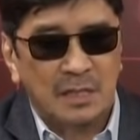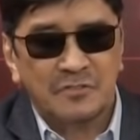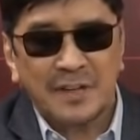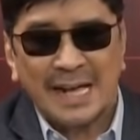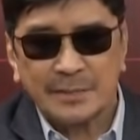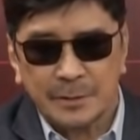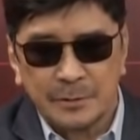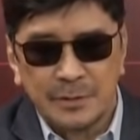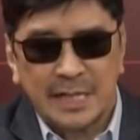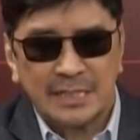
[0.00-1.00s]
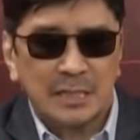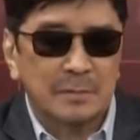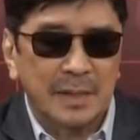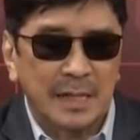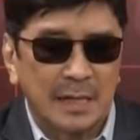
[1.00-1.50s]
i-factor ho natin
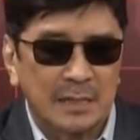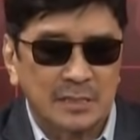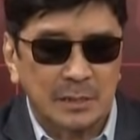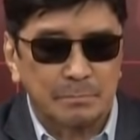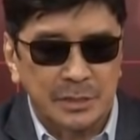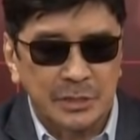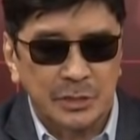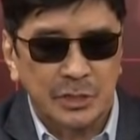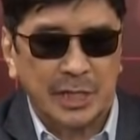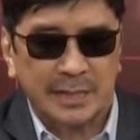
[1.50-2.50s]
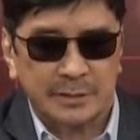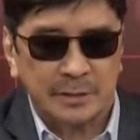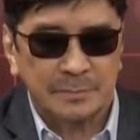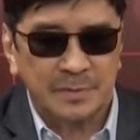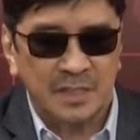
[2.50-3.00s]
yung mga sa business sector,